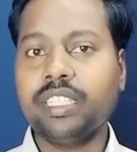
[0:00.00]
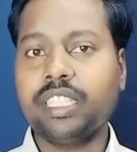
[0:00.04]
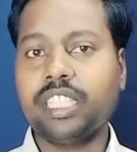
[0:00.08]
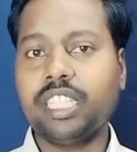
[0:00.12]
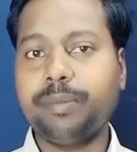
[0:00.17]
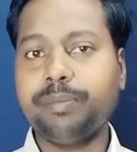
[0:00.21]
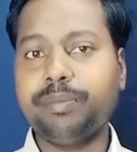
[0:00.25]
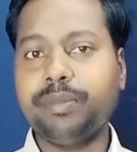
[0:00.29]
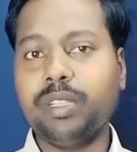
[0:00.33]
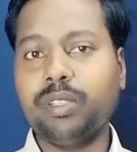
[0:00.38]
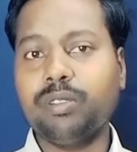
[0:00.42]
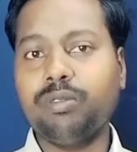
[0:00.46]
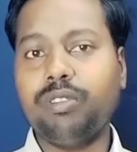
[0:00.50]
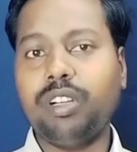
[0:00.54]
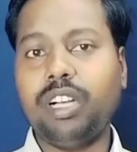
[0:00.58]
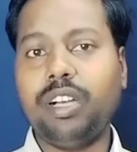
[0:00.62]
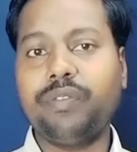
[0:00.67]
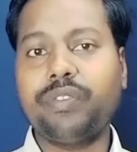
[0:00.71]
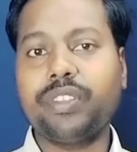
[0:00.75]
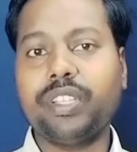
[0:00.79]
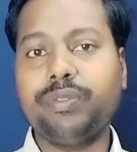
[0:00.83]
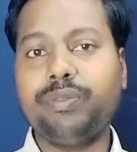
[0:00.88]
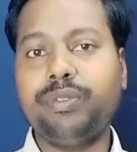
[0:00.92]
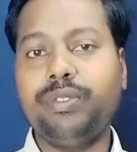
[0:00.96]
तब तक वो
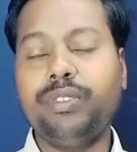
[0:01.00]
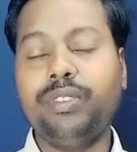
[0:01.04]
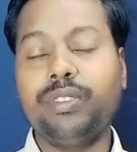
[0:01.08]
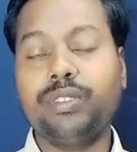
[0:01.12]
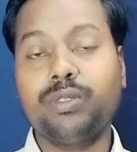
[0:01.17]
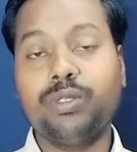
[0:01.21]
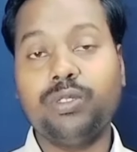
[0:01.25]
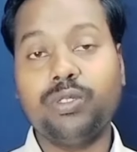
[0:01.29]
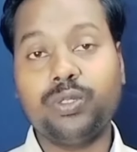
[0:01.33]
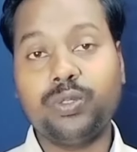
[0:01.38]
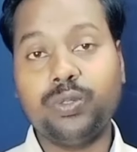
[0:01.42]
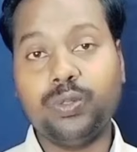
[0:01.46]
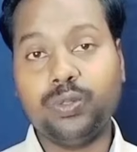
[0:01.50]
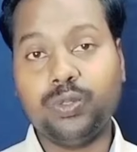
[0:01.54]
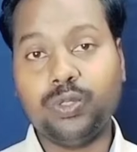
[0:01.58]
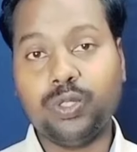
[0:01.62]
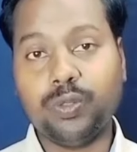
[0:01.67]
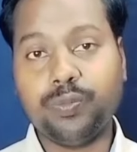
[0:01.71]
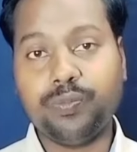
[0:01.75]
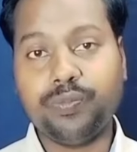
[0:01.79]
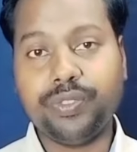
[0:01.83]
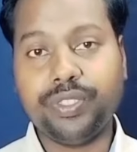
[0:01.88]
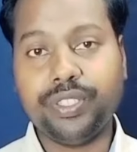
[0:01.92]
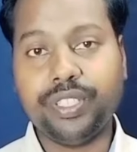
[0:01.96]
आपके फ़ोन को स्विच
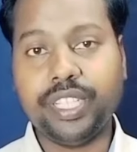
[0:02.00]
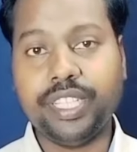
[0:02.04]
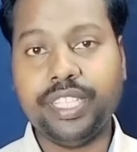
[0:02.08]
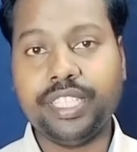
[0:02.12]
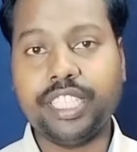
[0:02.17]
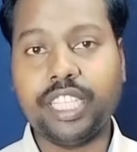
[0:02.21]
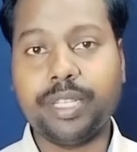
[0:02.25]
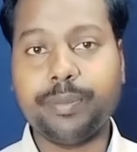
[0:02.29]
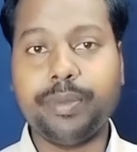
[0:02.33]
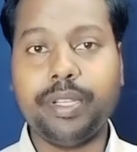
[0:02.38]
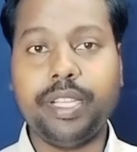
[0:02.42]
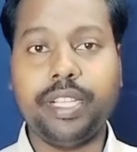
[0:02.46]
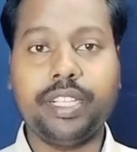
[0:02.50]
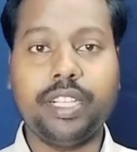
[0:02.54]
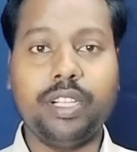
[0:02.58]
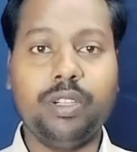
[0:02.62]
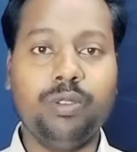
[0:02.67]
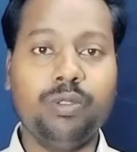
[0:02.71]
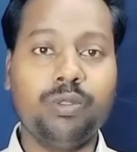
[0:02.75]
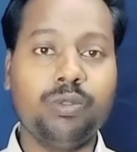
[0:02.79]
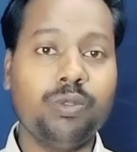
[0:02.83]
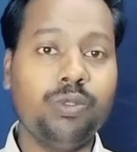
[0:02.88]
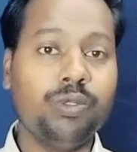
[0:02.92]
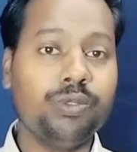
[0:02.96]
ऑफ नहीं कर पाएगा
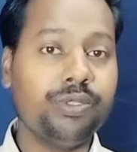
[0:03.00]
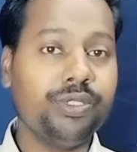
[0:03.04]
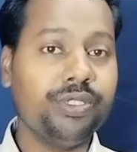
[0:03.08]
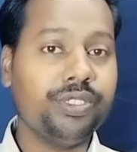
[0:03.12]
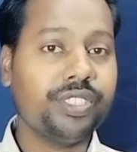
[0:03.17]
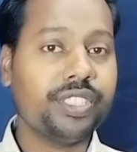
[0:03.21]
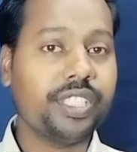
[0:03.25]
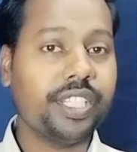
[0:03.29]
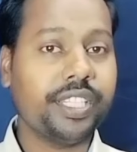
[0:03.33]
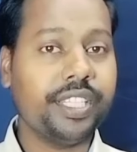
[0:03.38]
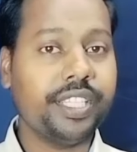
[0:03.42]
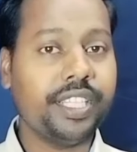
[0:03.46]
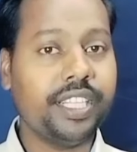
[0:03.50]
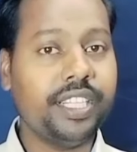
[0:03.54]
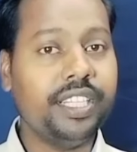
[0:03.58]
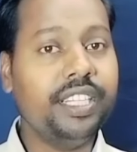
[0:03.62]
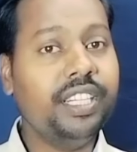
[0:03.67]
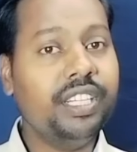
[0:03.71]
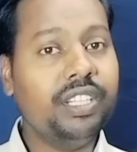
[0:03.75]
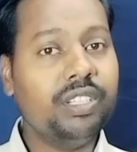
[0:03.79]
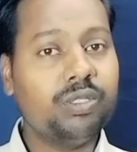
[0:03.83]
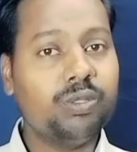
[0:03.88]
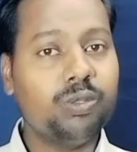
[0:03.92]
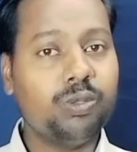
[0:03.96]
वो कोशिश करेगा
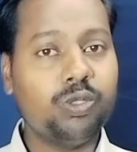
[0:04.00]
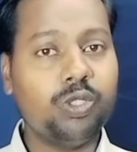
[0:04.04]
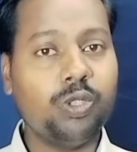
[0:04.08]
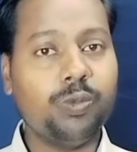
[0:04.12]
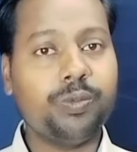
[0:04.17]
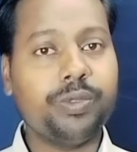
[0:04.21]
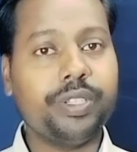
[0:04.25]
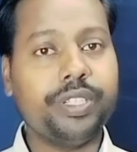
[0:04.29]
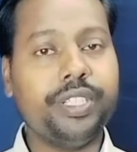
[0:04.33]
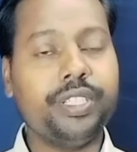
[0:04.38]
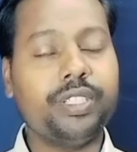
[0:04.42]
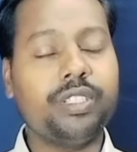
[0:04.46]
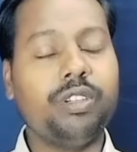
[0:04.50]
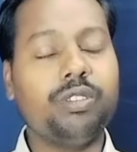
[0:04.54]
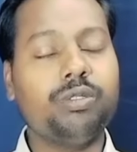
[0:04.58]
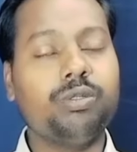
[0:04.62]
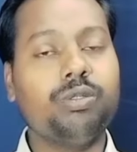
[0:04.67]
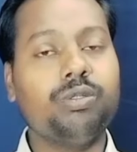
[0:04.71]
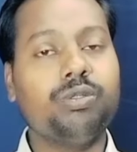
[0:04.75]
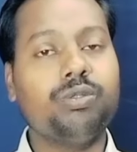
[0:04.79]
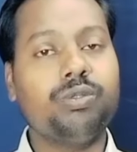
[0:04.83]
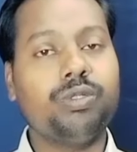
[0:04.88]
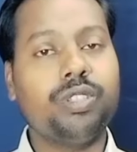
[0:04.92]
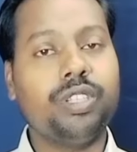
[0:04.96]
स्विच ऑफ करने का
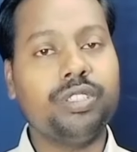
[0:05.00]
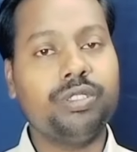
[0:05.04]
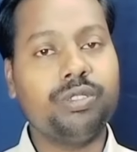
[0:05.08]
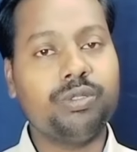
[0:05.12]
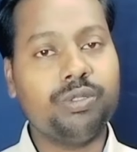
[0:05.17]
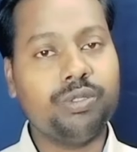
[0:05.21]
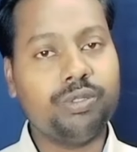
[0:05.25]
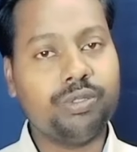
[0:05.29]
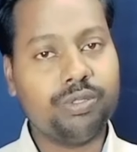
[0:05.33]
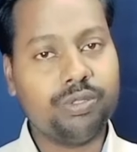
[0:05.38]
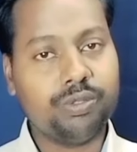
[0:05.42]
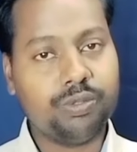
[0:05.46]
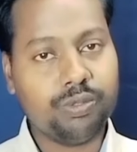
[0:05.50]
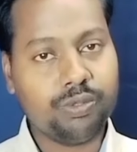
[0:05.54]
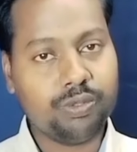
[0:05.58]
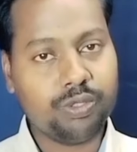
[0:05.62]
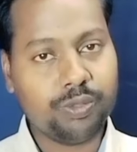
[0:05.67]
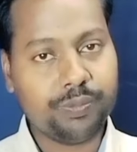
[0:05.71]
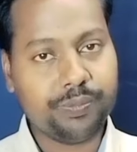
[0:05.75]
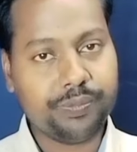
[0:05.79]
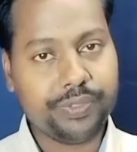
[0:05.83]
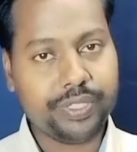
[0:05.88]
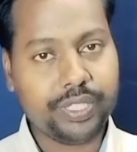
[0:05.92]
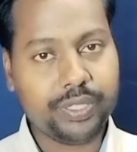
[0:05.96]
तो तुरंत को स्विच
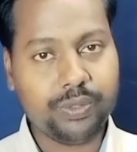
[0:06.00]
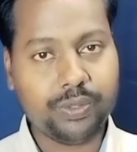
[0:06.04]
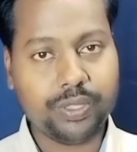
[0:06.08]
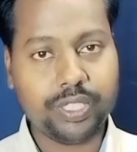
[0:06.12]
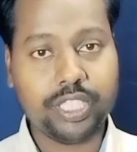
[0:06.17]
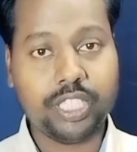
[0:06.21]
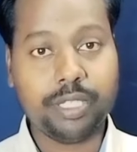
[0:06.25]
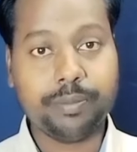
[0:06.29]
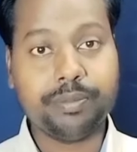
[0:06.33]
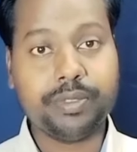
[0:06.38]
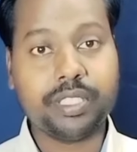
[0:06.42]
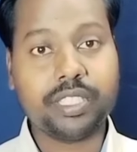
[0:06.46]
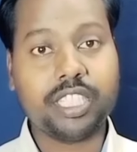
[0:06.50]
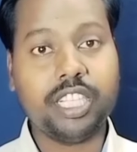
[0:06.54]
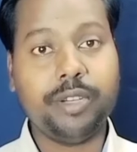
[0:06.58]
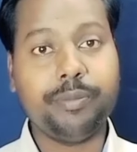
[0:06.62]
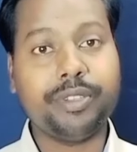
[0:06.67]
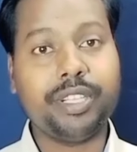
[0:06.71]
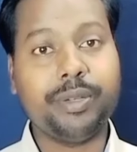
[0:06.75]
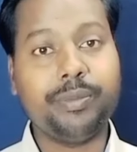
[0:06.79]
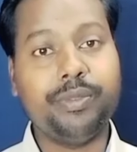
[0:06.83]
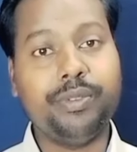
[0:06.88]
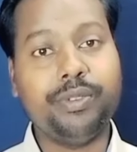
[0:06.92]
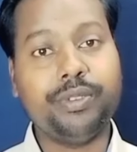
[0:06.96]
ऑफ नहीं होगा जब तक
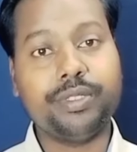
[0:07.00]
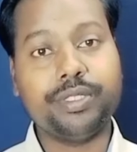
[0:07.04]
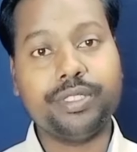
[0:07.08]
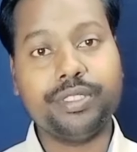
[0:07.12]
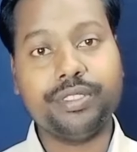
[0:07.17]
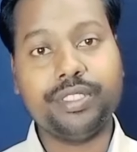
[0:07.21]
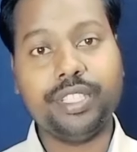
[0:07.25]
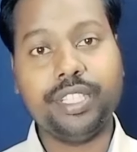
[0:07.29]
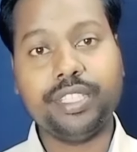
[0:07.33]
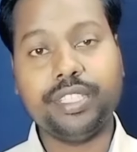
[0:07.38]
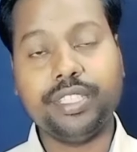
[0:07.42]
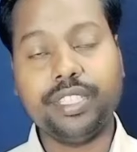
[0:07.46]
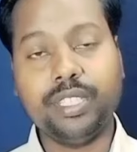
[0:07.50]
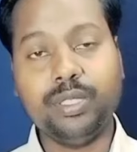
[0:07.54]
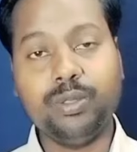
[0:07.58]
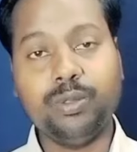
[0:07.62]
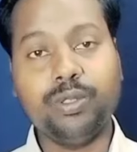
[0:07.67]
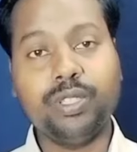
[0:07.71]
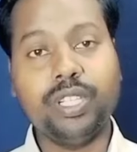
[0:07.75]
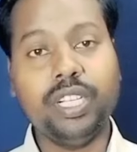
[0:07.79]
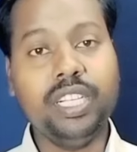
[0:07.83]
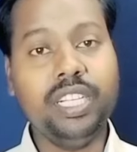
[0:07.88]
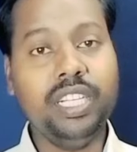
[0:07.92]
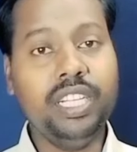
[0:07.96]
आपका फ़ोन रिसेट नहीं
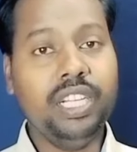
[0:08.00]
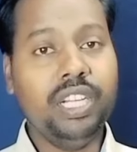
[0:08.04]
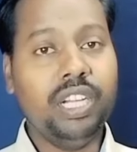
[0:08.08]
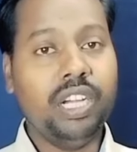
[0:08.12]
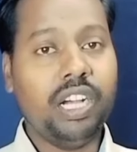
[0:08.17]
होगा